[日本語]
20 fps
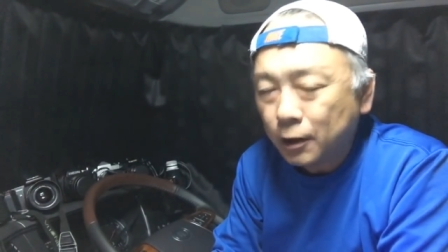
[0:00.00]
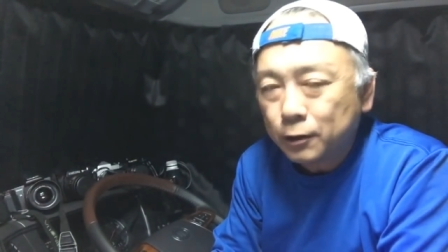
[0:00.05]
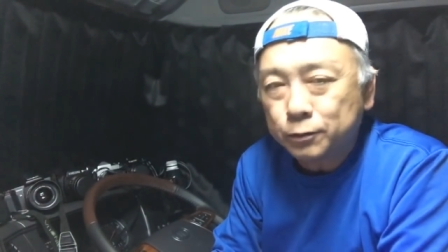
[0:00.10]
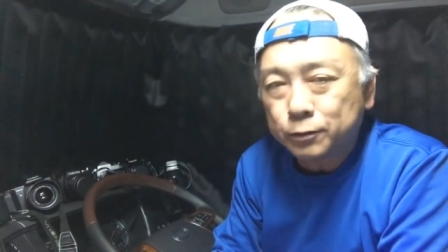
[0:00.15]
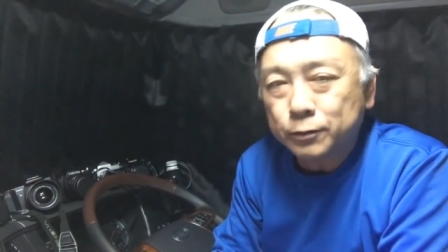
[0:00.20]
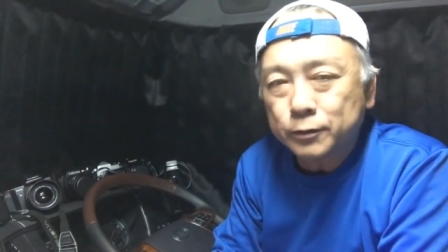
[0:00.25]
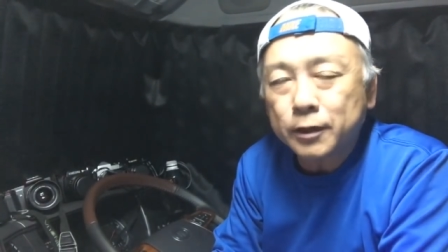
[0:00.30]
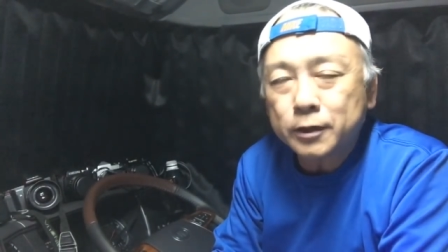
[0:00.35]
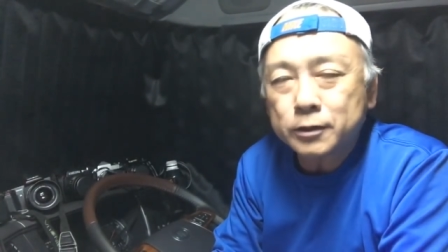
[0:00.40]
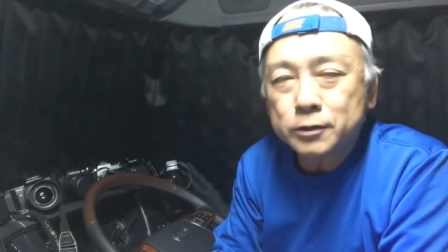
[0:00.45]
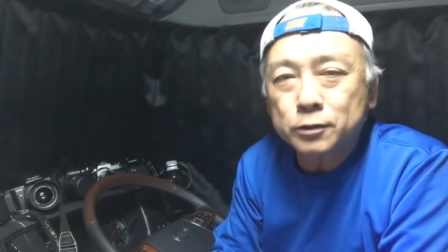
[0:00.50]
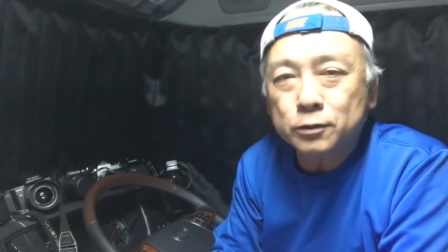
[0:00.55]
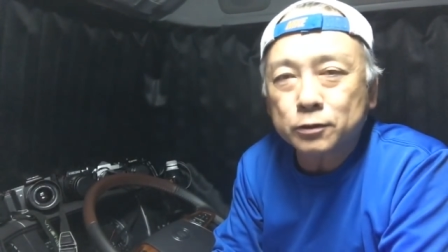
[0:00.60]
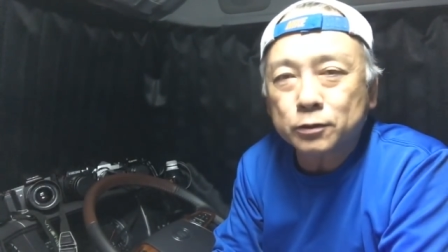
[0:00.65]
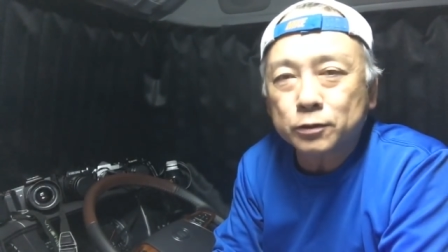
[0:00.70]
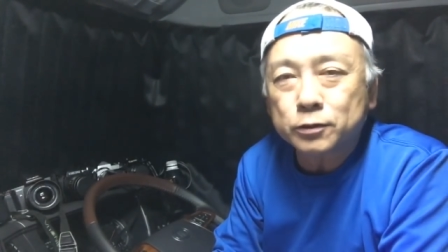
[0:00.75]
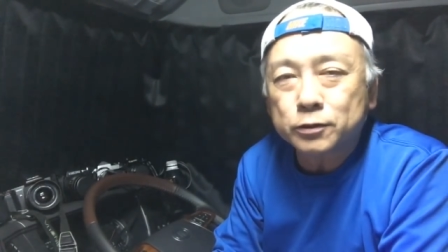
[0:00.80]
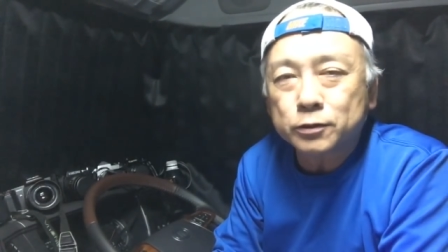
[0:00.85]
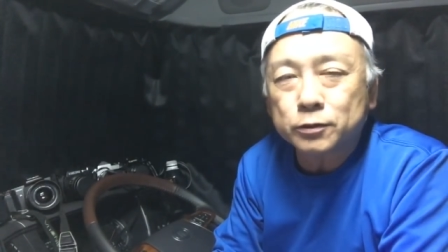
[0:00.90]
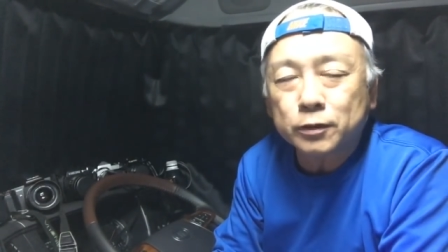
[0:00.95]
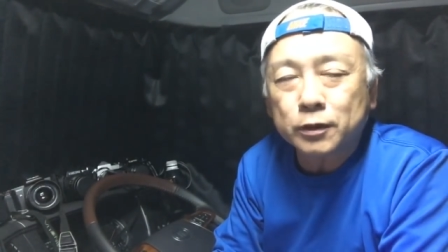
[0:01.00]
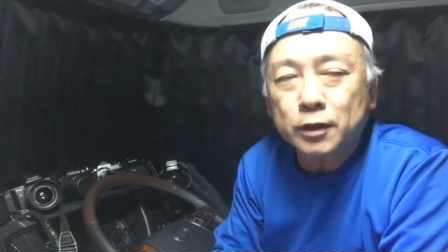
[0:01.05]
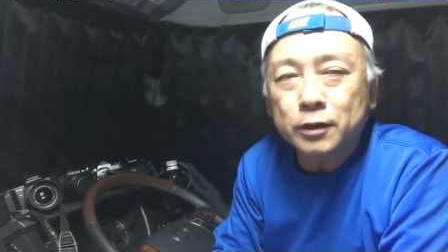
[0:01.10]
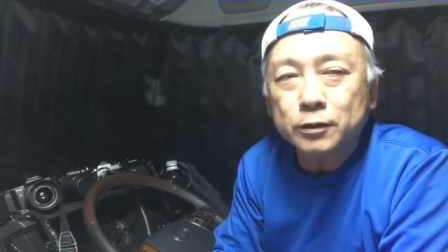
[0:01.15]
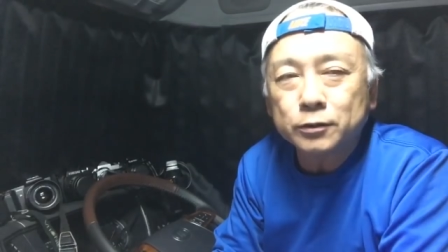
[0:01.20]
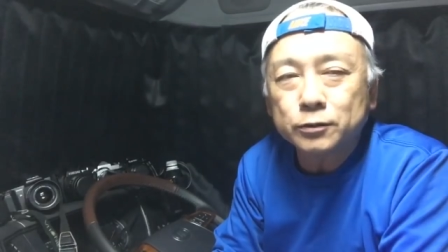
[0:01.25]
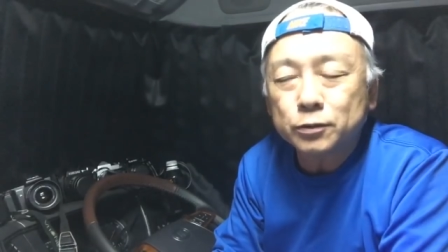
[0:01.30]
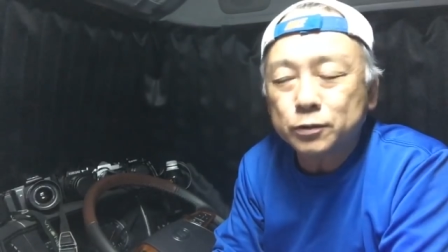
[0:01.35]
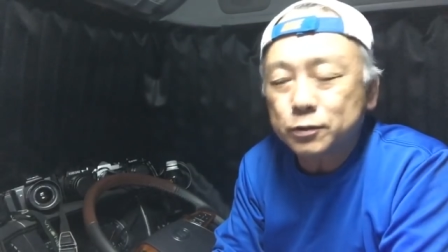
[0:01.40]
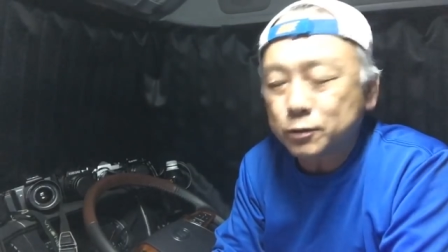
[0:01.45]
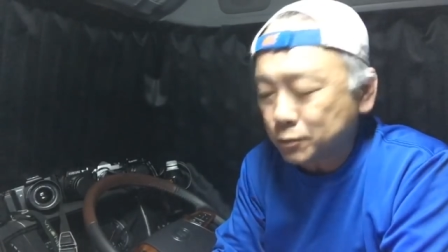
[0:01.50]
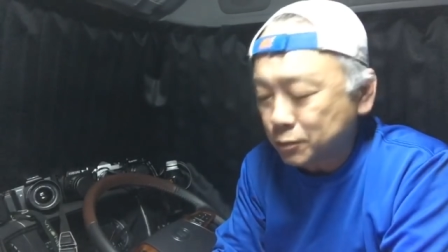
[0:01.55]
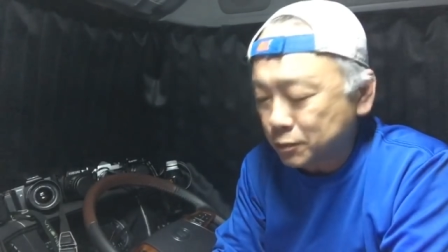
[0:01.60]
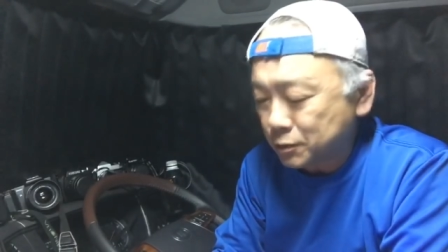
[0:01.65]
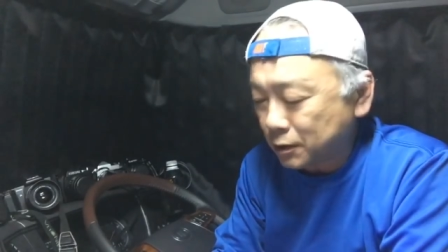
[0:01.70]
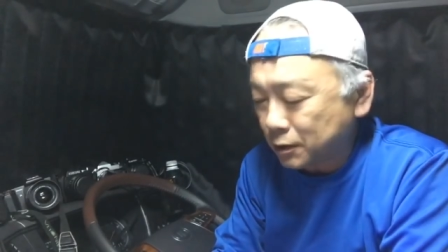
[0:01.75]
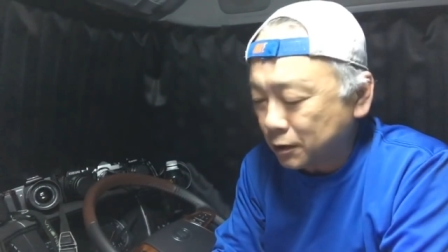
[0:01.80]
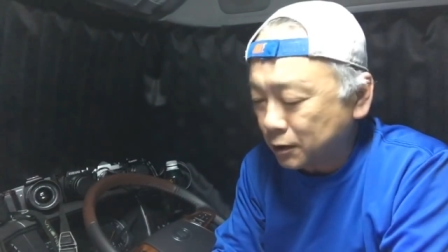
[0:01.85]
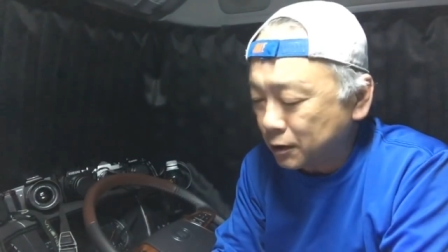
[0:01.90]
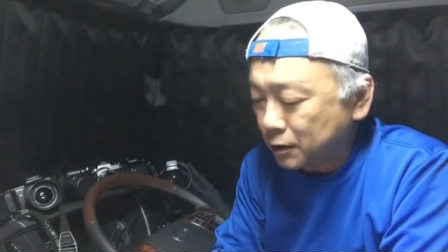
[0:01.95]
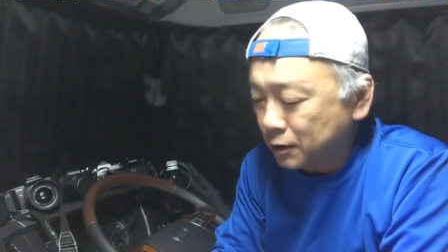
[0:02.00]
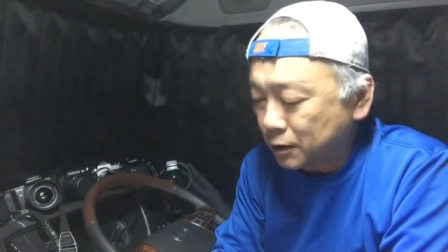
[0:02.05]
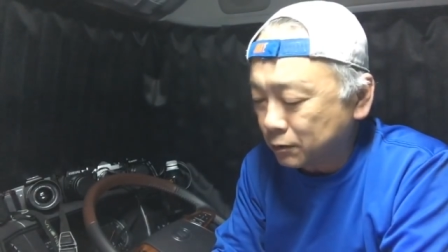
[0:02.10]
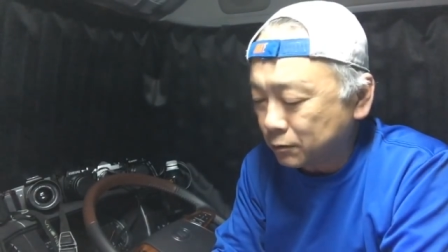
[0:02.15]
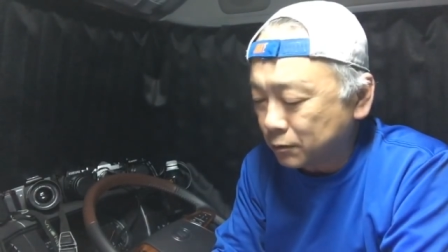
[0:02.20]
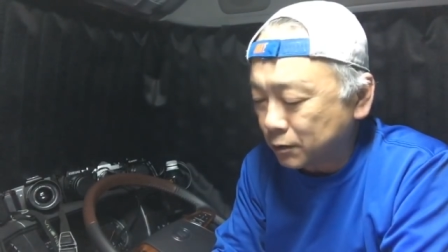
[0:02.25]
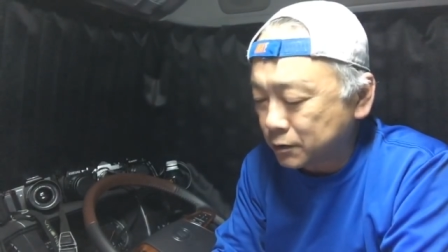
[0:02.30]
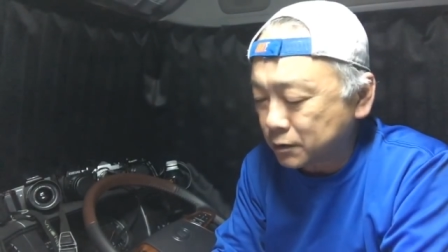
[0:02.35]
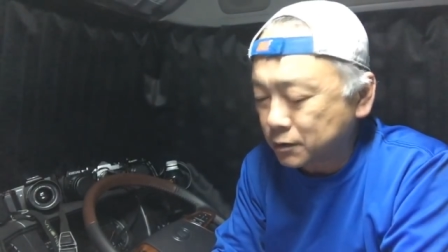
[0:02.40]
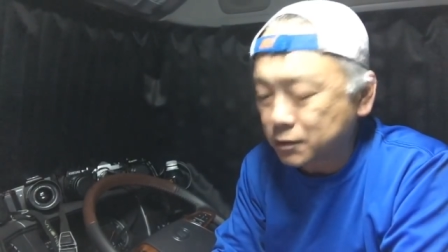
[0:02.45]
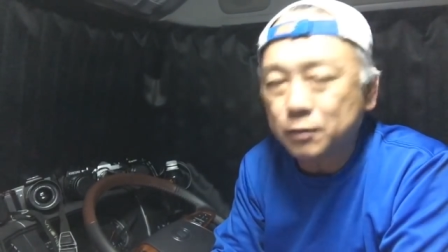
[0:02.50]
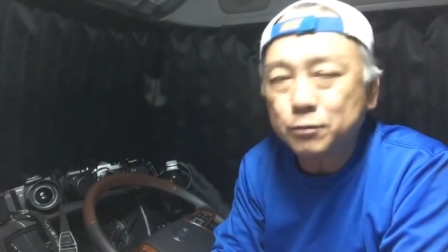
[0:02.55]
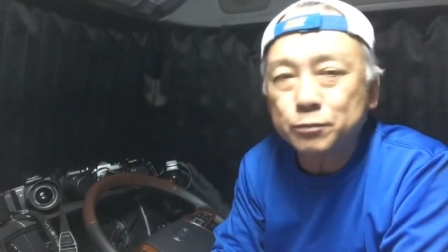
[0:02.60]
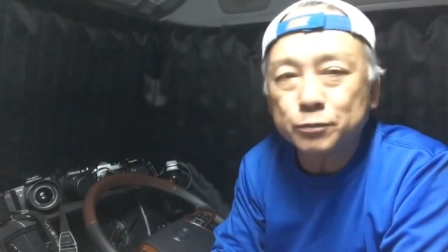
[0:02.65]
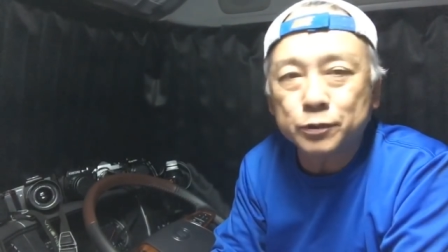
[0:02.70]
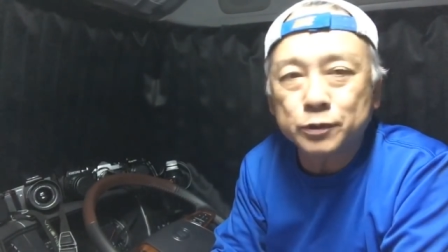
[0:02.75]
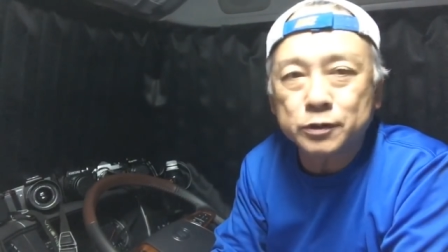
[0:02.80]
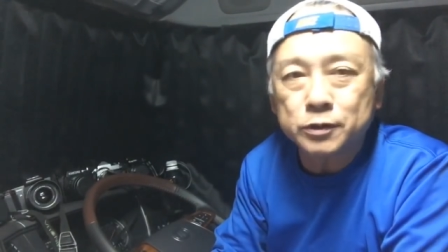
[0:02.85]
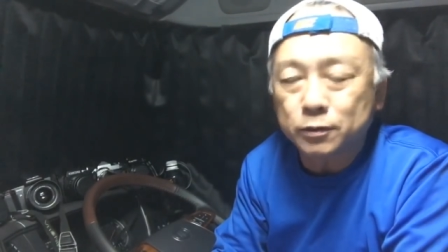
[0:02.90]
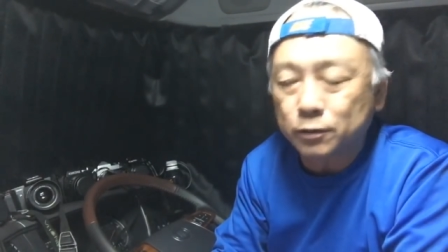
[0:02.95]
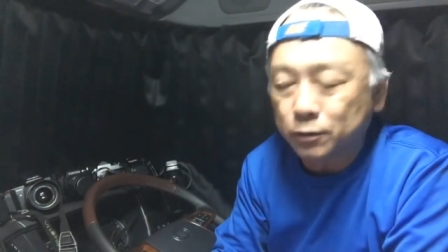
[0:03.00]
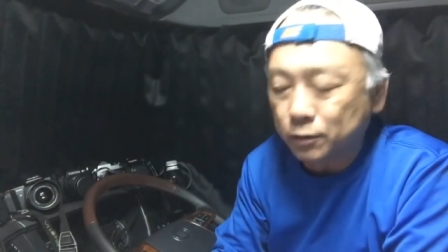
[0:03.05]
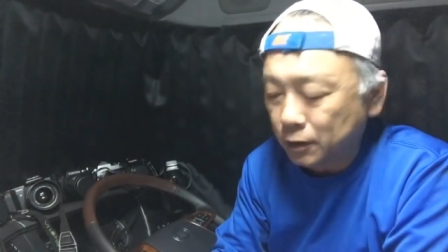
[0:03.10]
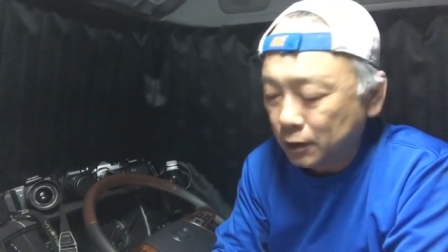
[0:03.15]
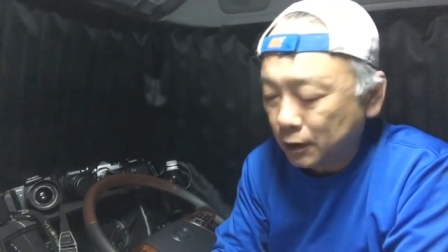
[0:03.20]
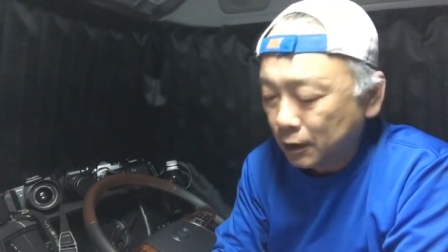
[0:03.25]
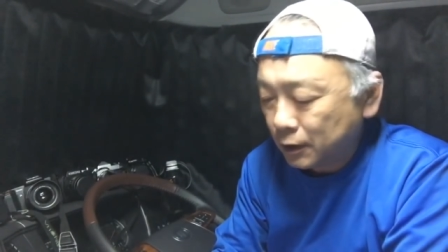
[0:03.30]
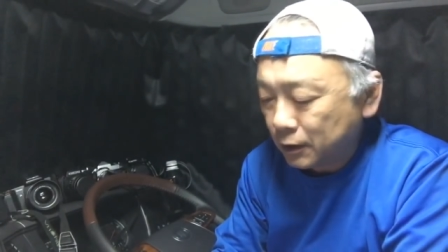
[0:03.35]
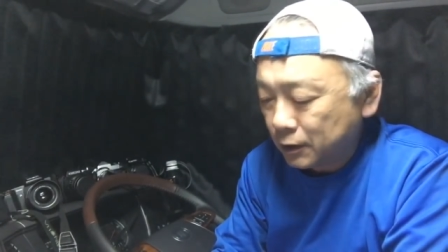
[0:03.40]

フラッシュとその感度調整以外は全部自動。